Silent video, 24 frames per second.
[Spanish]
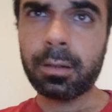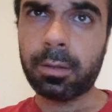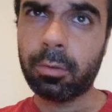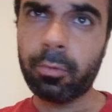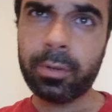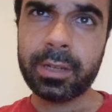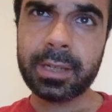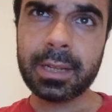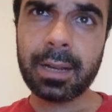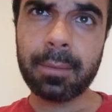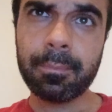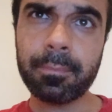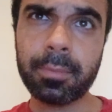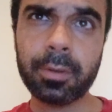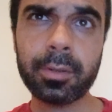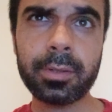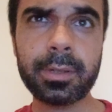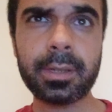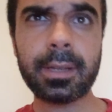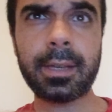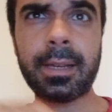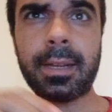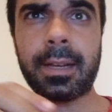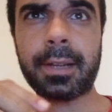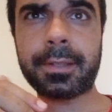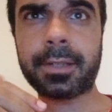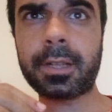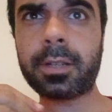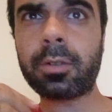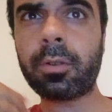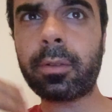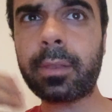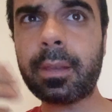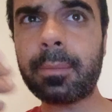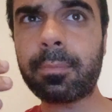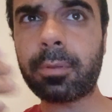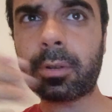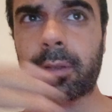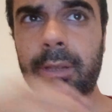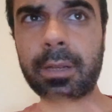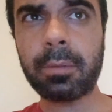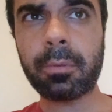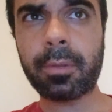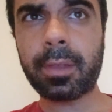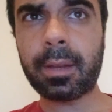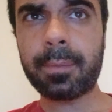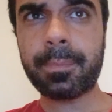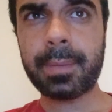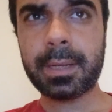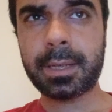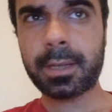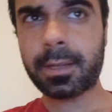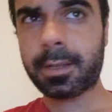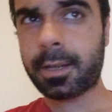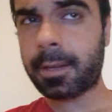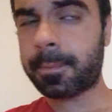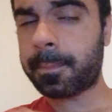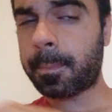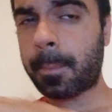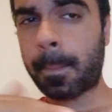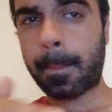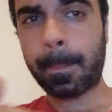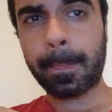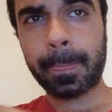Luis Campos, el asesor deportivo del PSG,